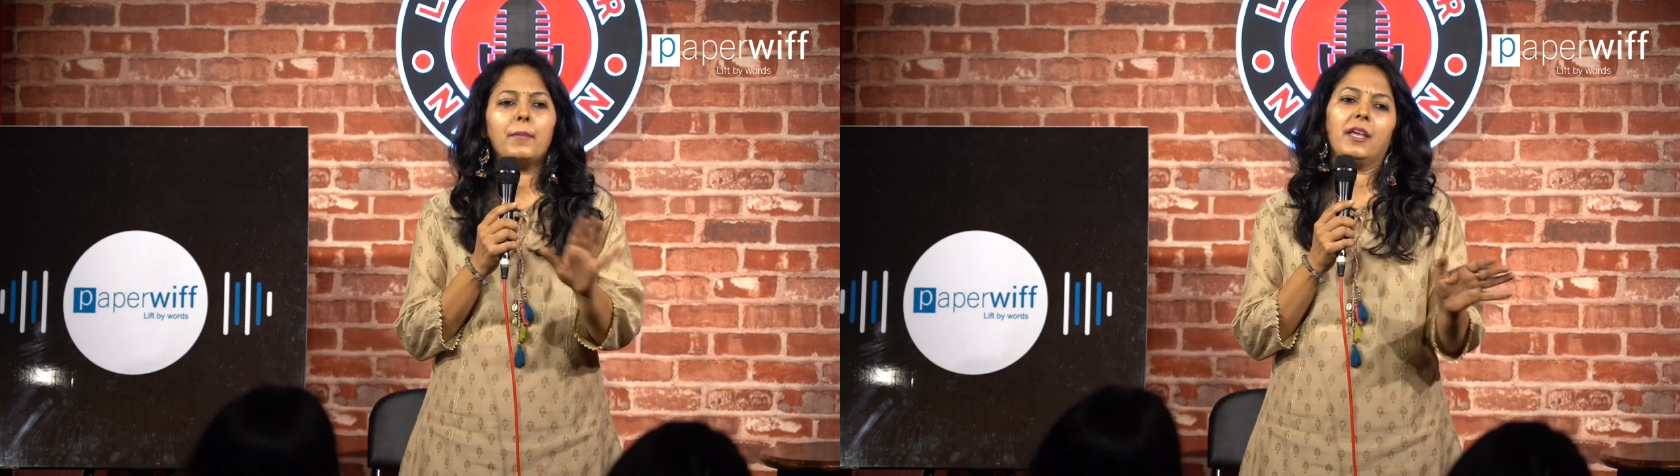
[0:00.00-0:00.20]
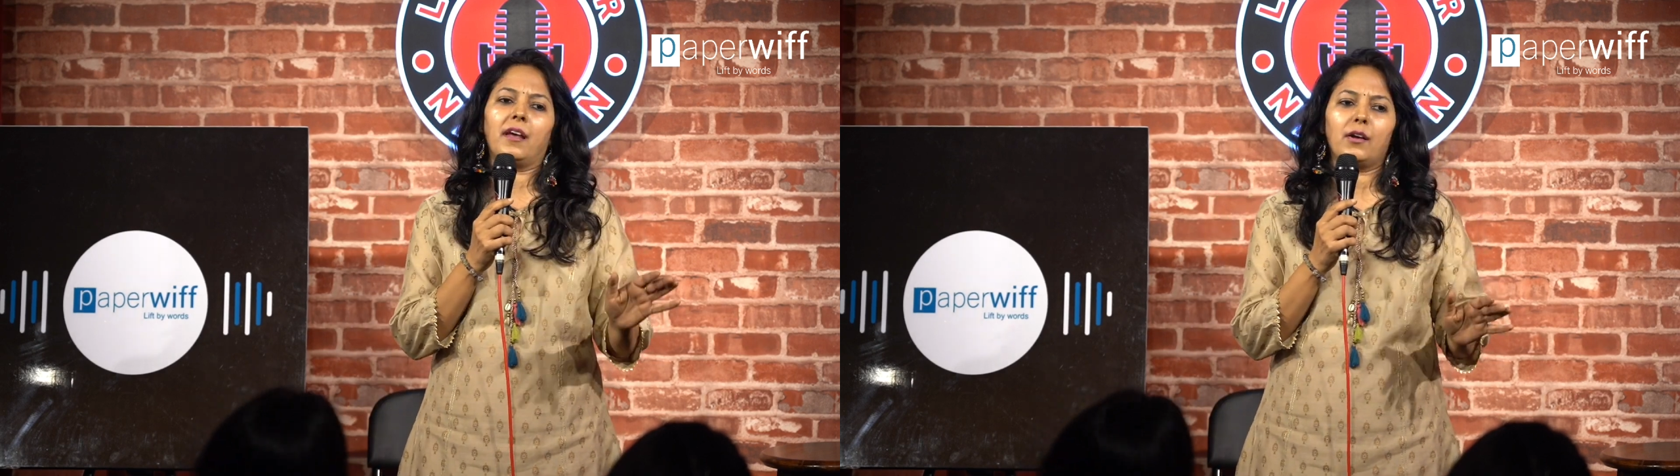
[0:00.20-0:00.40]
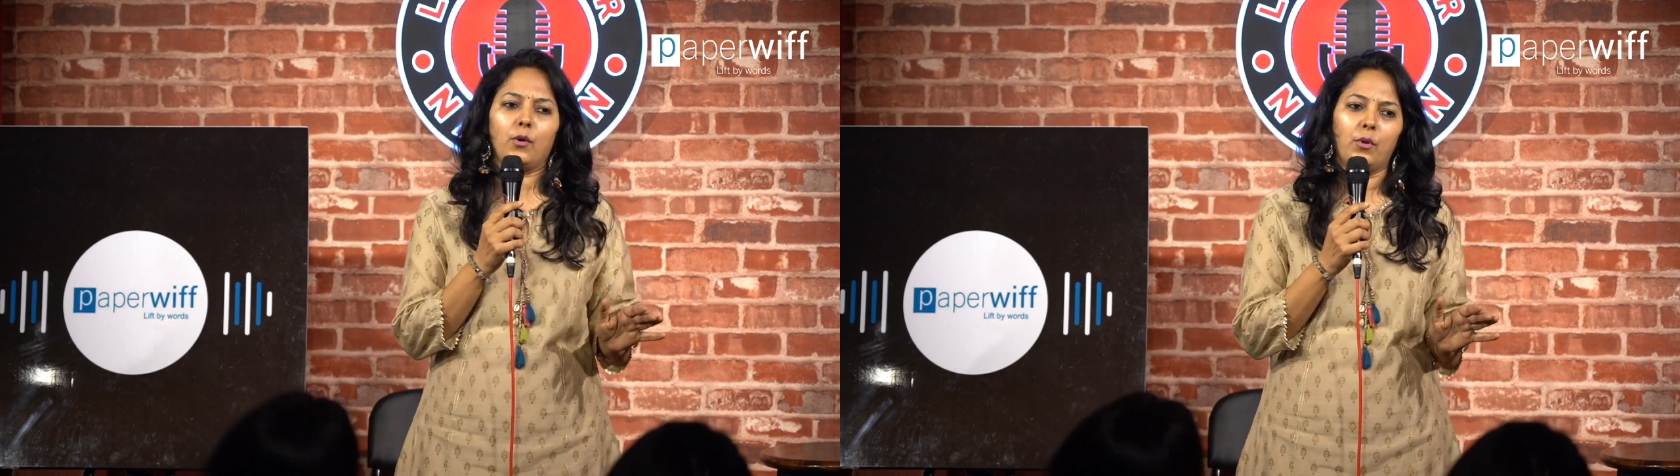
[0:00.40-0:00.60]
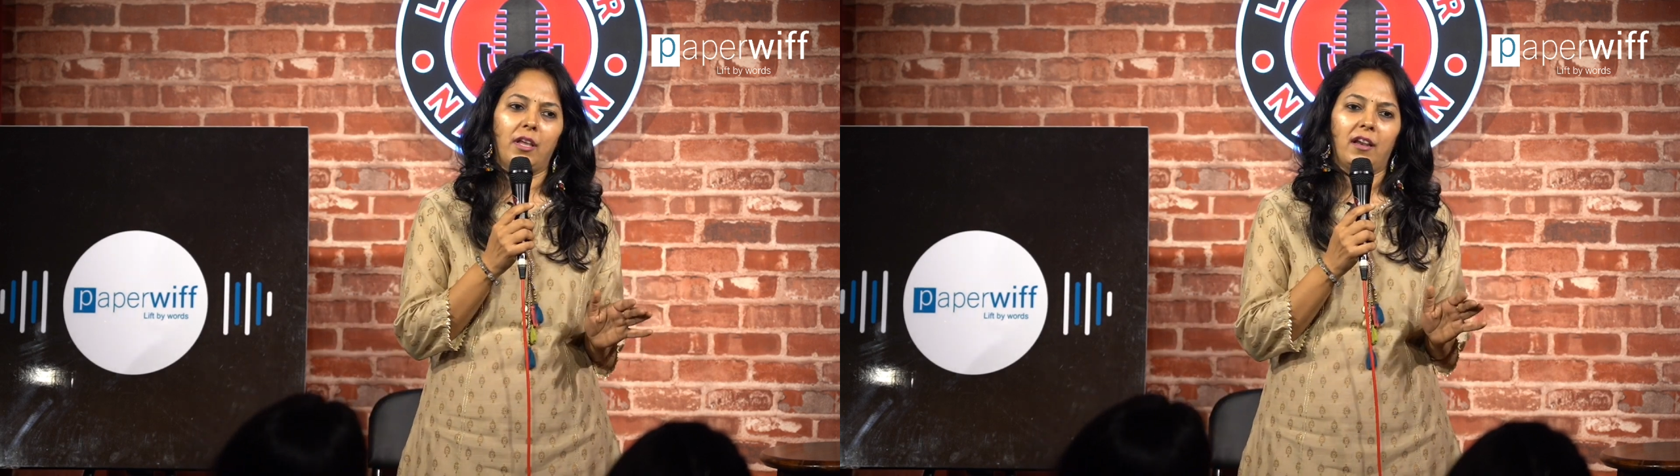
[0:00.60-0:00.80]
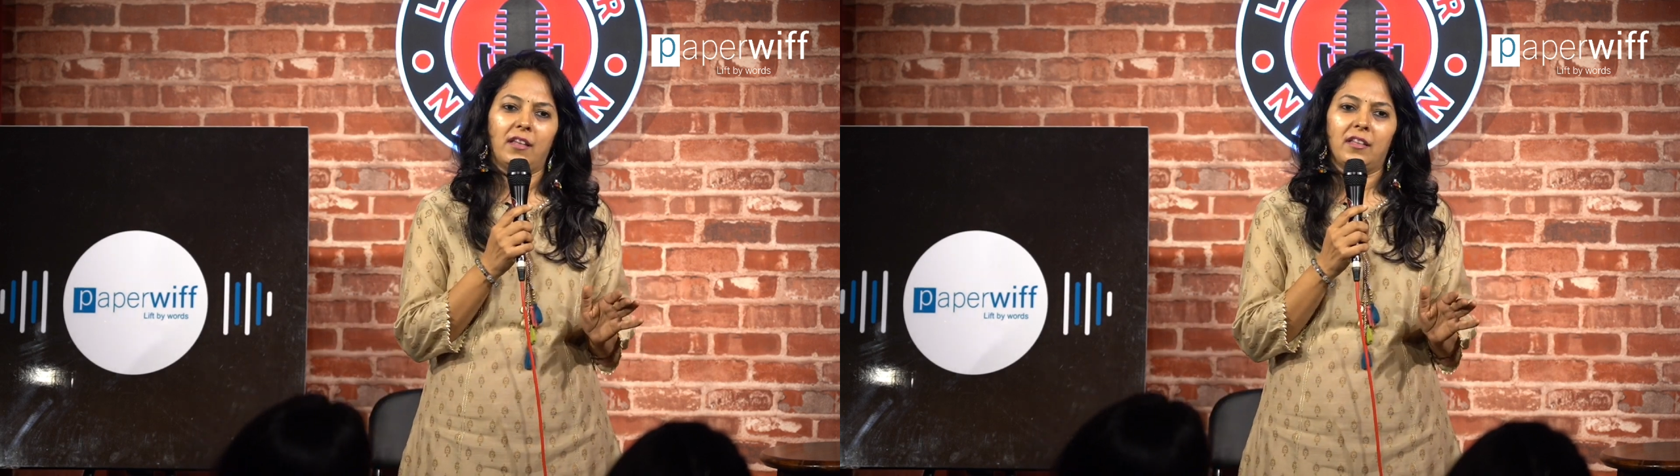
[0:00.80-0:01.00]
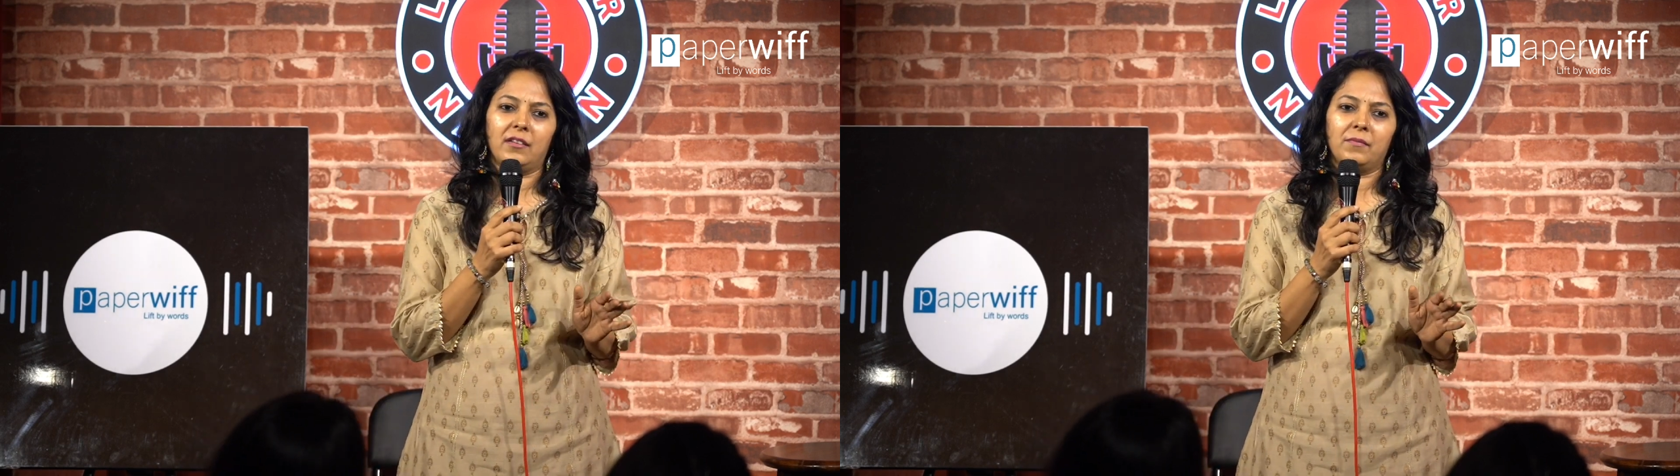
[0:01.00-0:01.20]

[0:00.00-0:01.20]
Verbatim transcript: बेरंग होने लगी